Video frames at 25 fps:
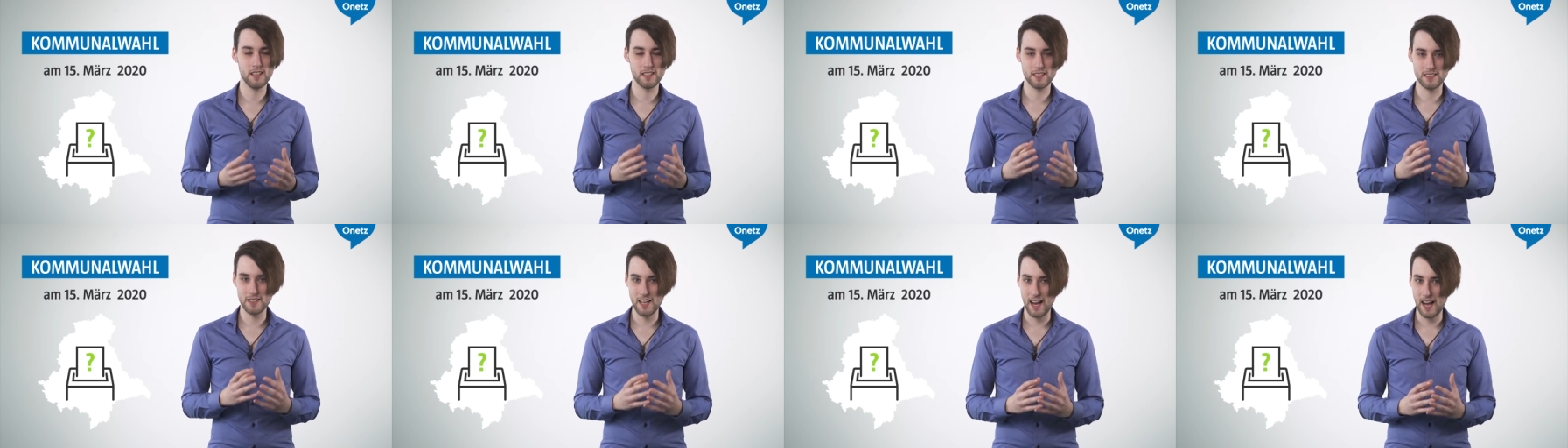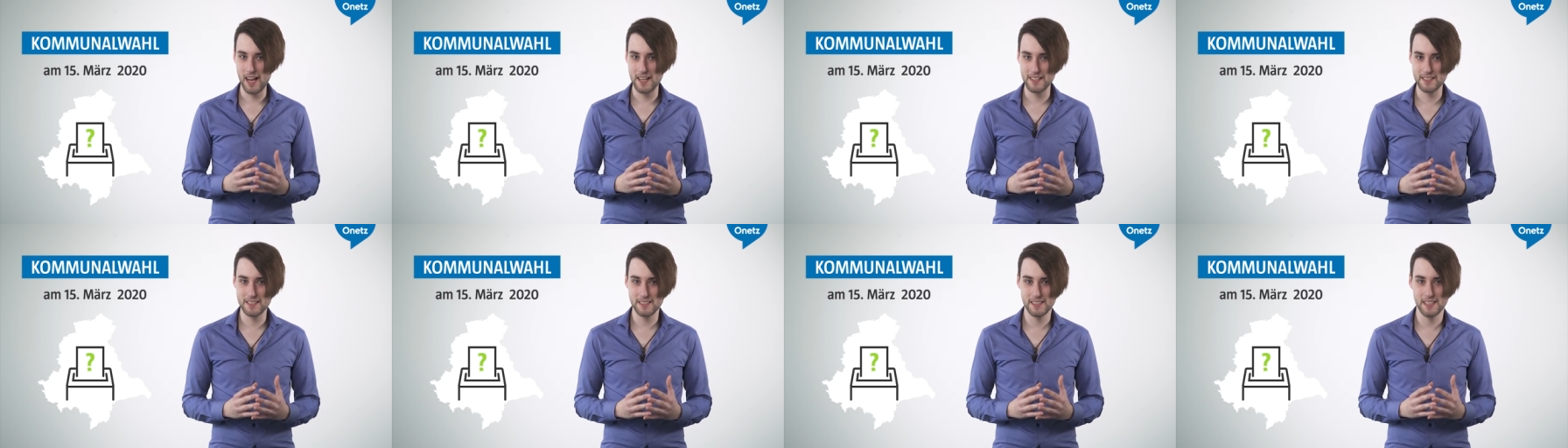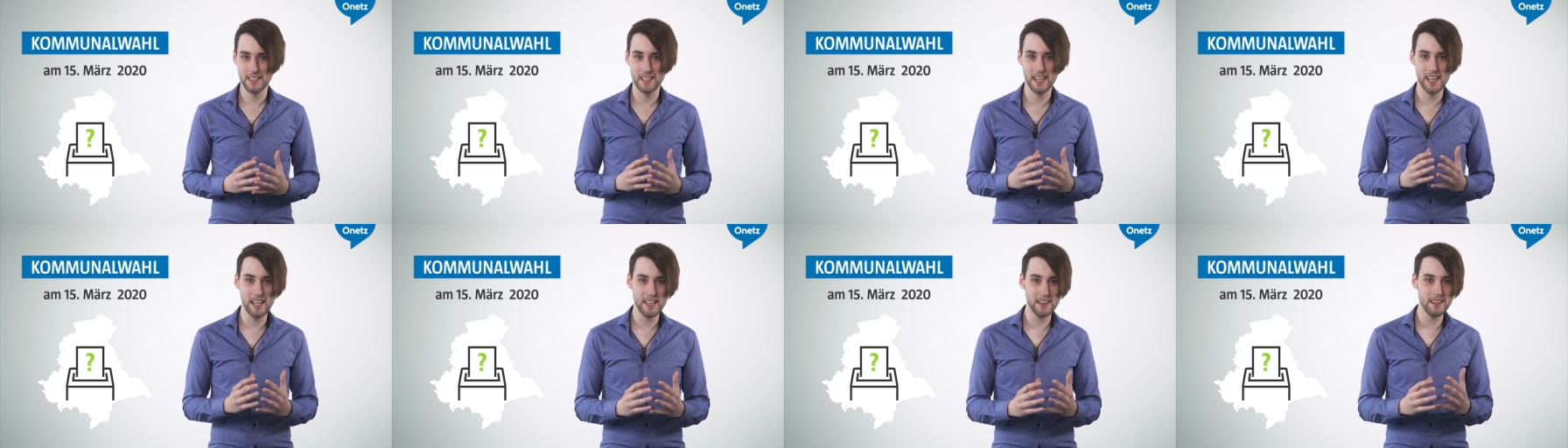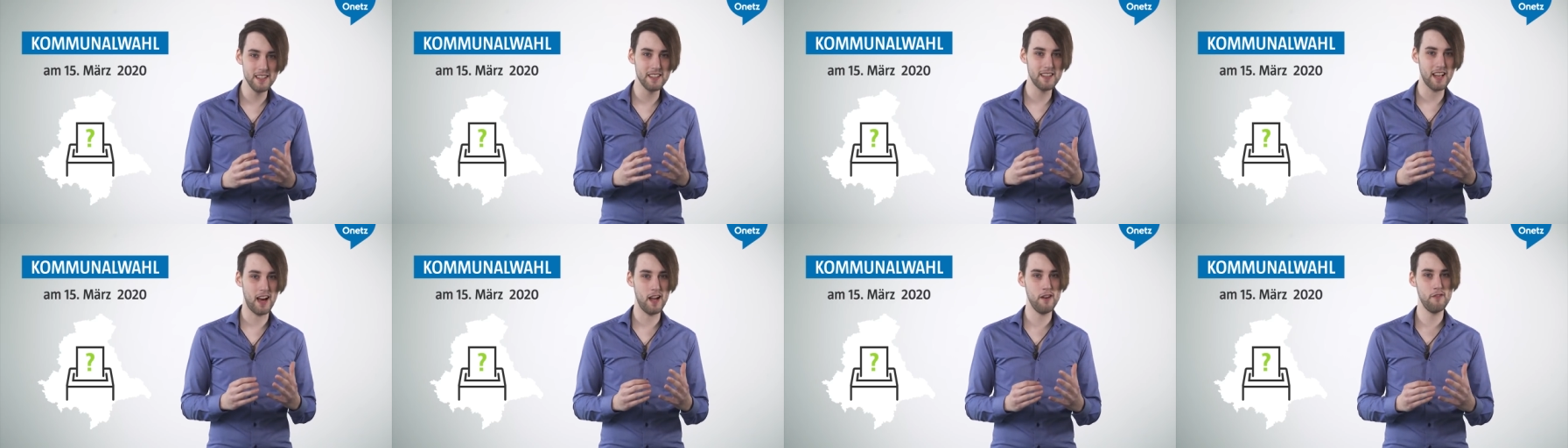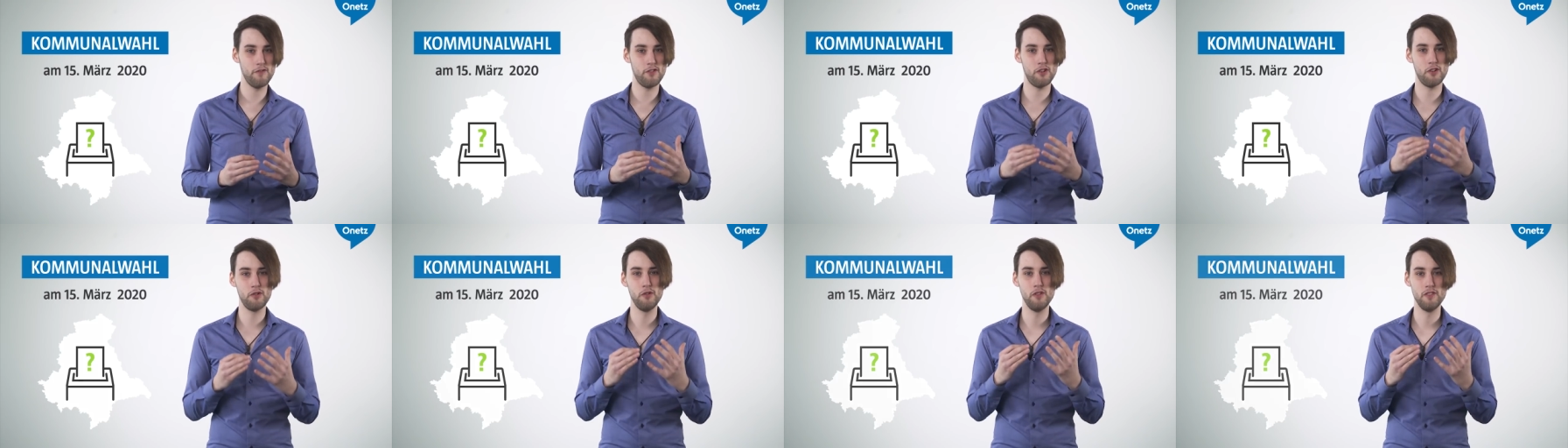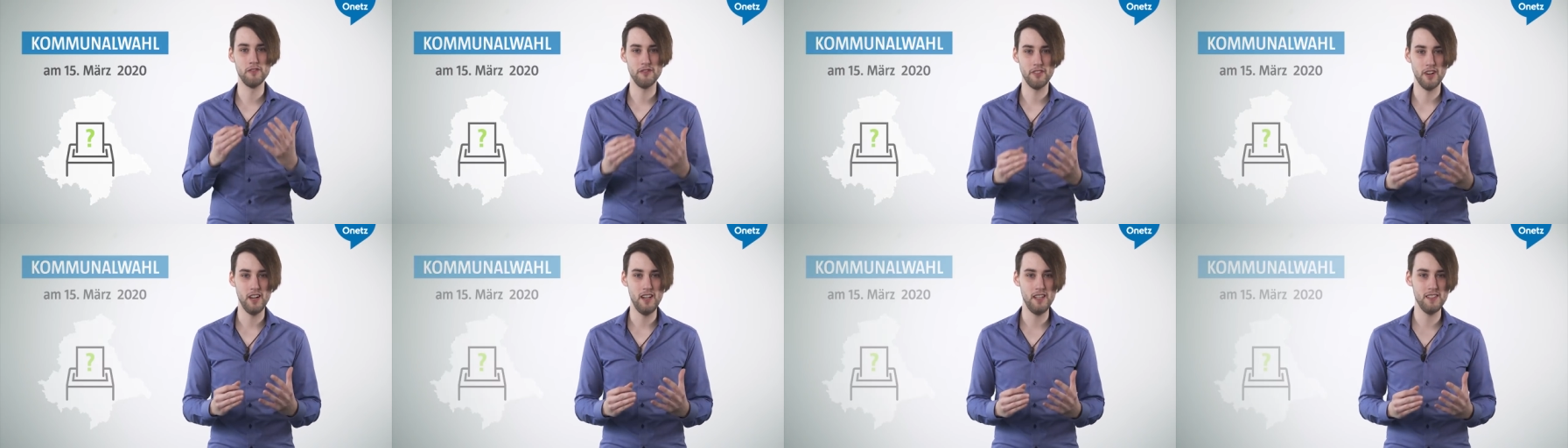Das heißt, ihr geht nicht einfach
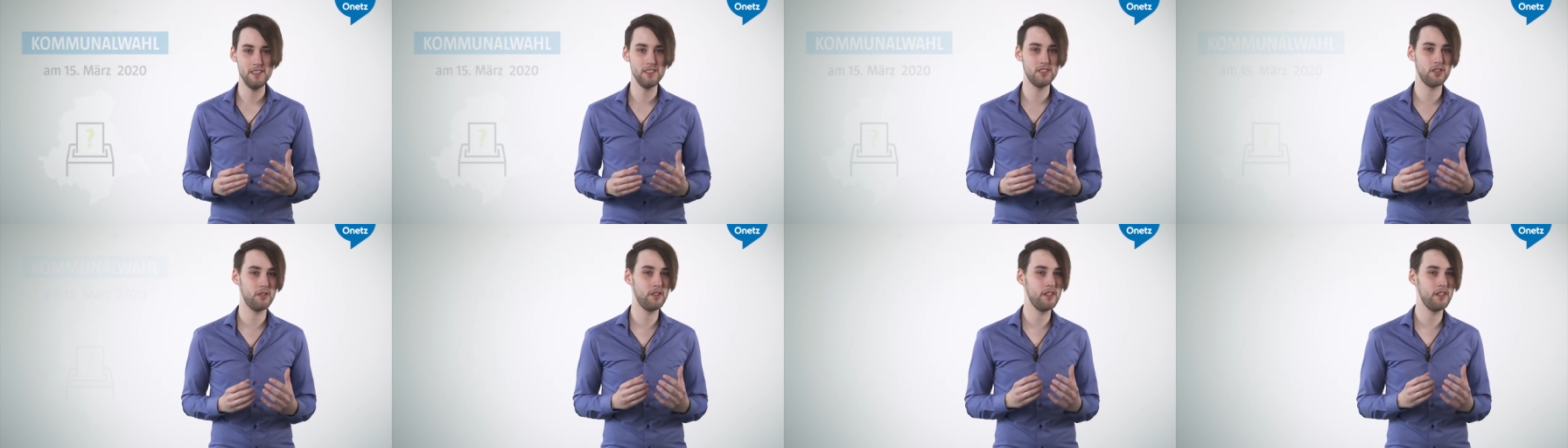nur wählen,